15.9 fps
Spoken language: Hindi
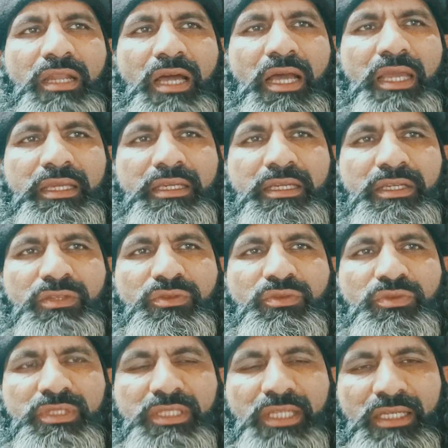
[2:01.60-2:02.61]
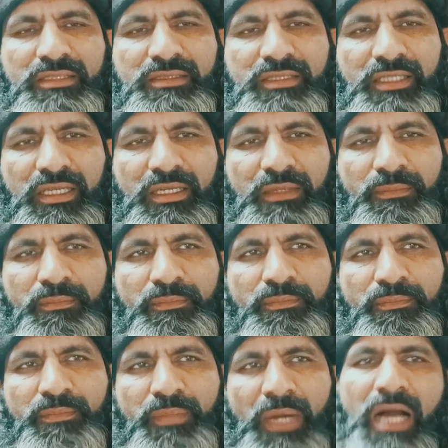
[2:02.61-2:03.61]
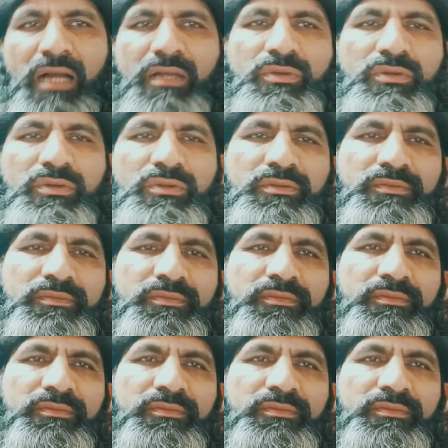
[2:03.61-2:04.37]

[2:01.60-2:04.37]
अलाय के दुनिया से पाक हो